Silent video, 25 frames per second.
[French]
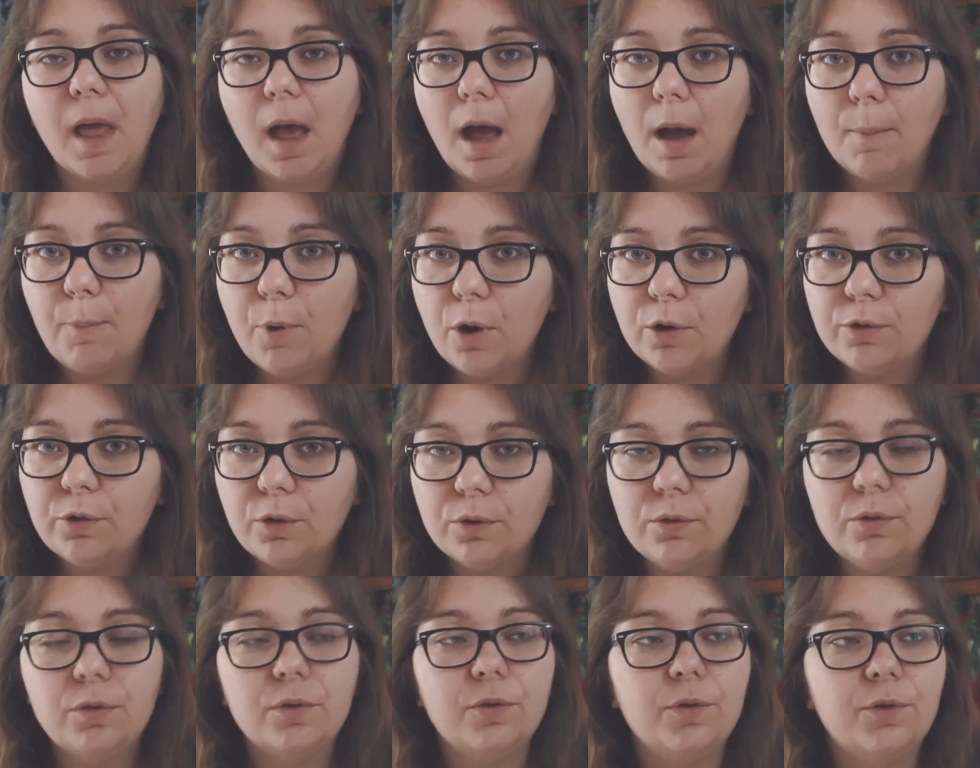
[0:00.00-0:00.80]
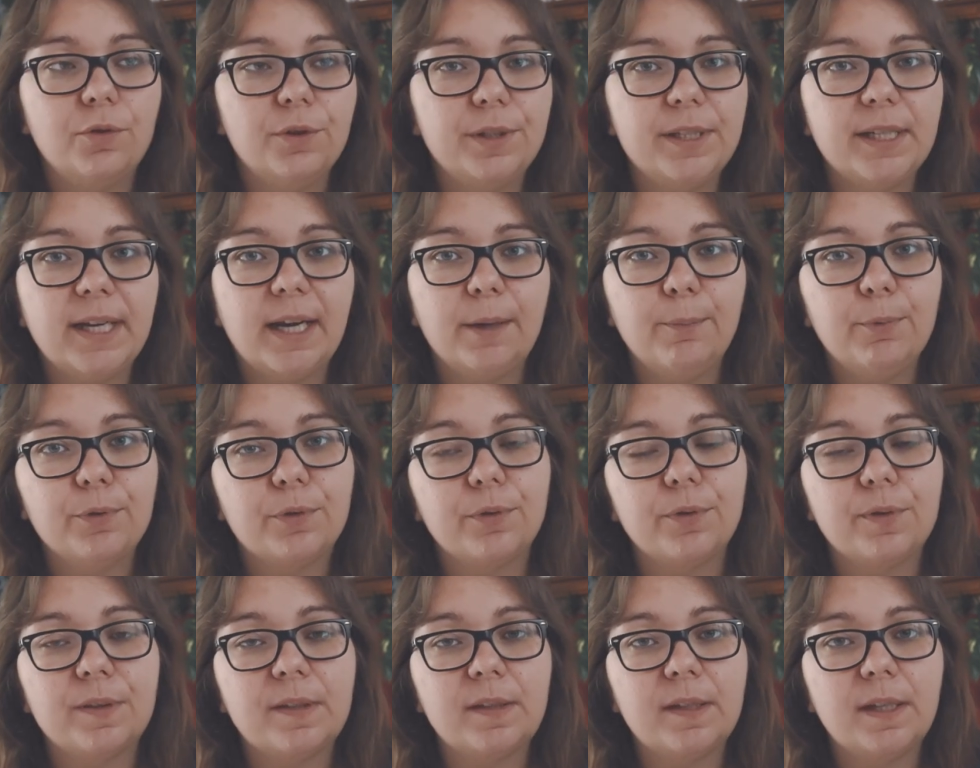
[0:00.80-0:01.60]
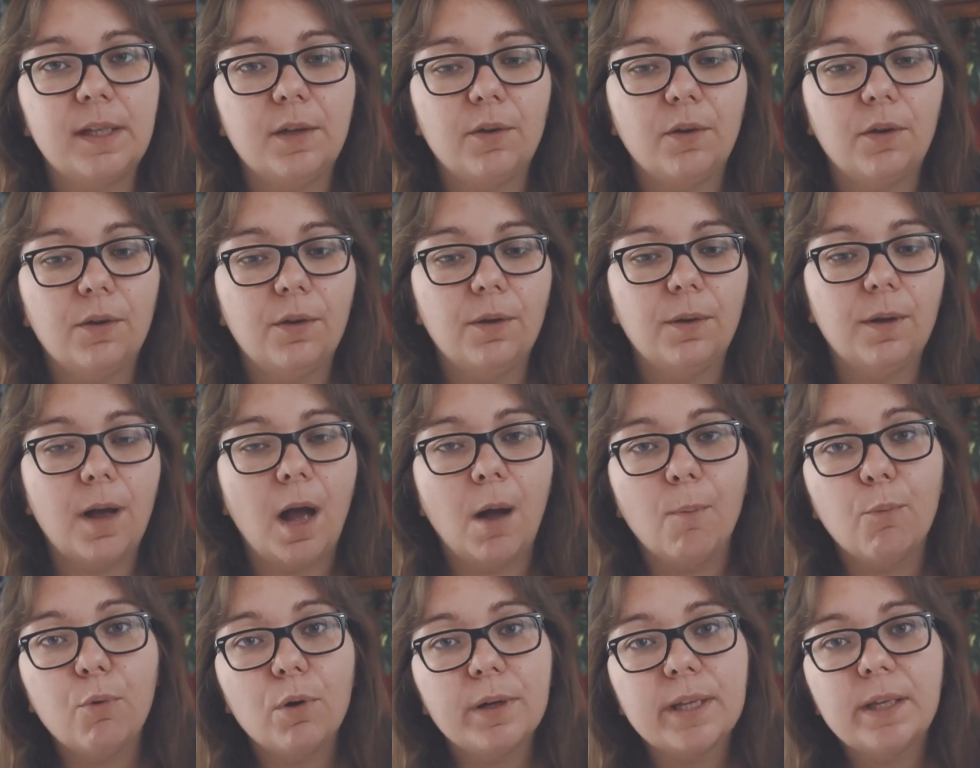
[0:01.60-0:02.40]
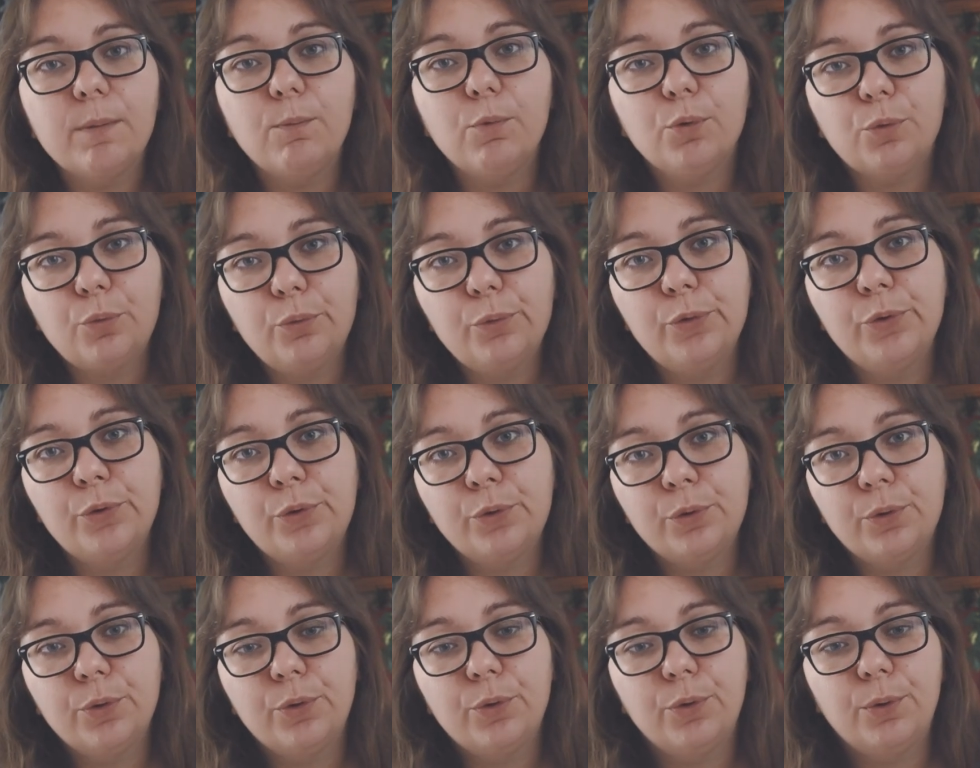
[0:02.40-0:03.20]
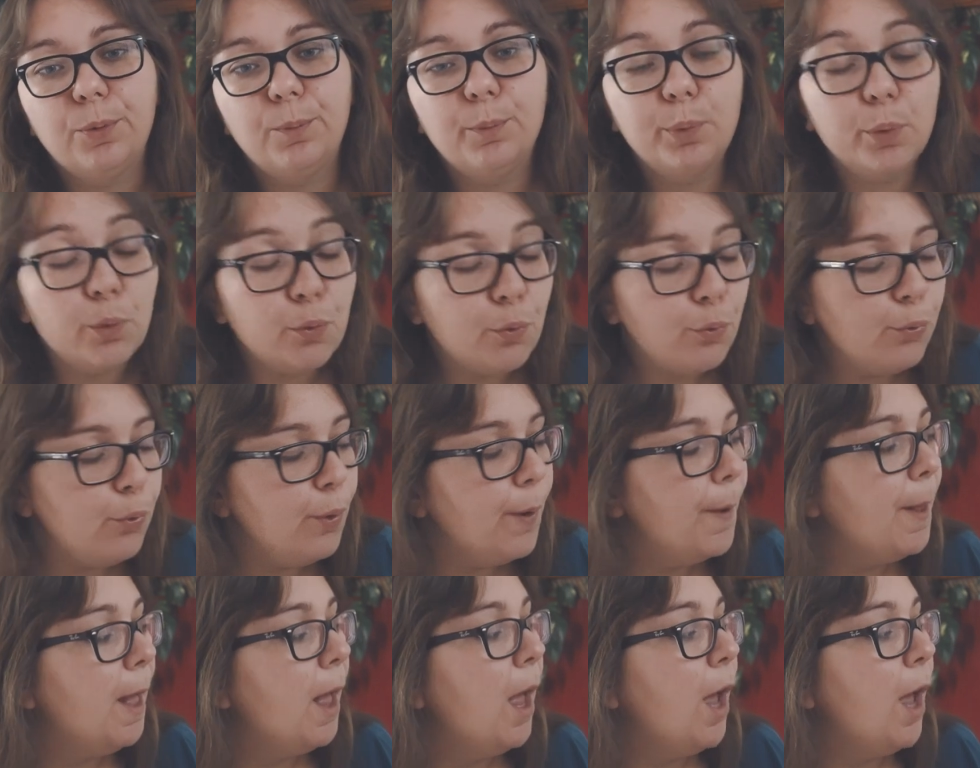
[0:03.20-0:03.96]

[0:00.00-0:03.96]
importante, je dirais, puisque c'est euh, un point qui me touche euh, beaucoup.